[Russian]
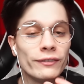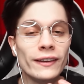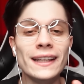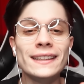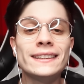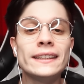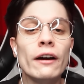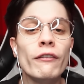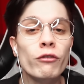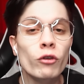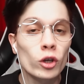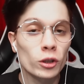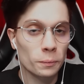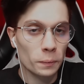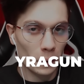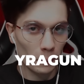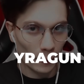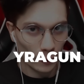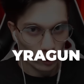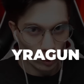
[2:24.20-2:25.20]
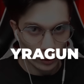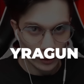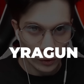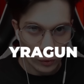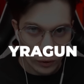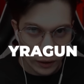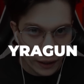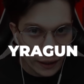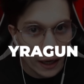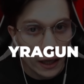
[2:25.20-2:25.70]
Ведь за ввод промокода
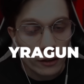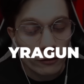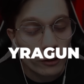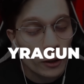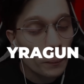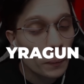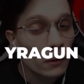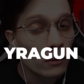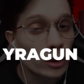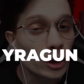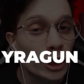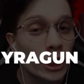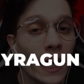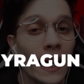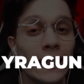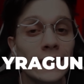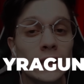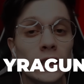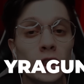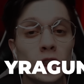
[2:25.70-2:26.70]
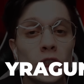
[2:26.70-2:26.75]
Ураган вы получаете